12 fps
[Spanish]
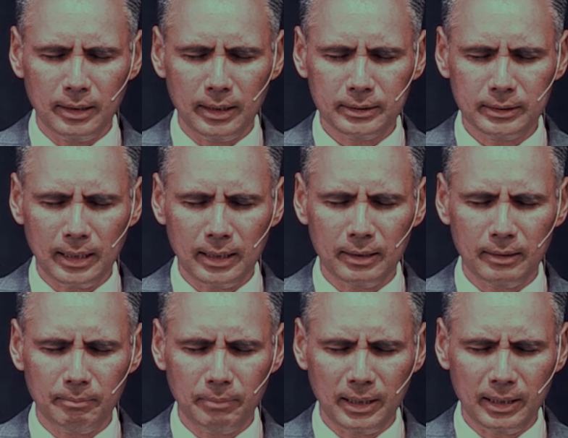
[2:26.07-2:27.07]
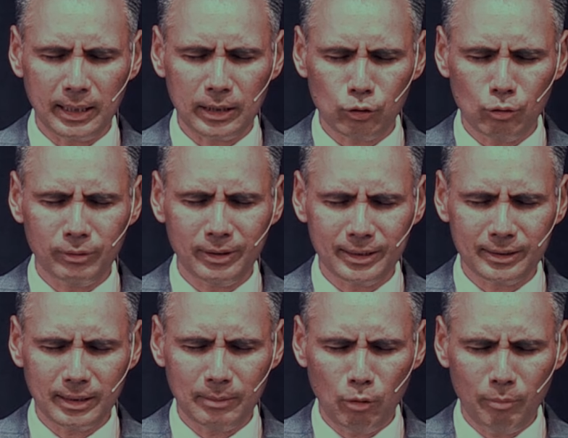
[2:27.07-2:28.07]
esta predicación en
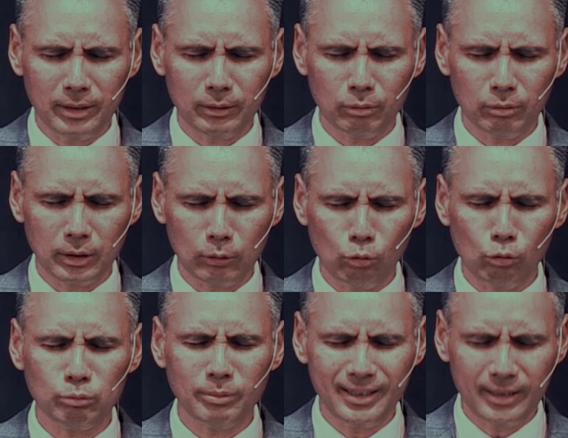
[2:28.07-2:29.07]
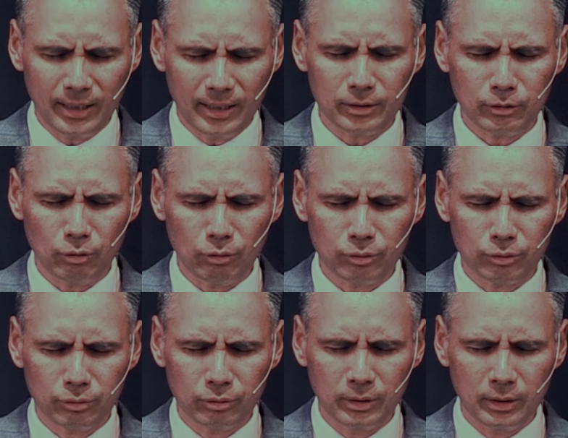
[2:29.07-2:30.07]
este momento. Que tú los bendigas, Dios
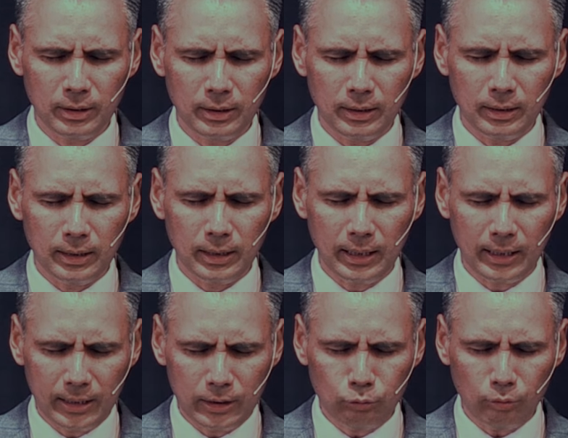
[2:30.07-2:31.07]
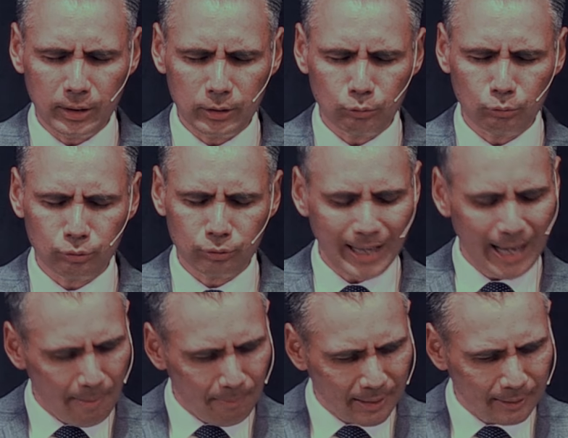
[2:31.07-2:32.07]
en Cristo Jesús.
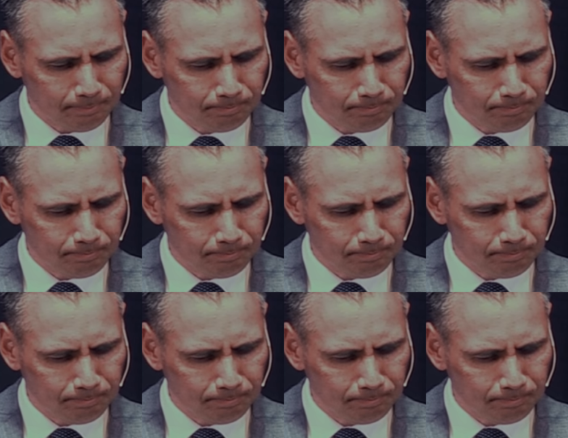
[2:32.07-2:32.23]
Amén.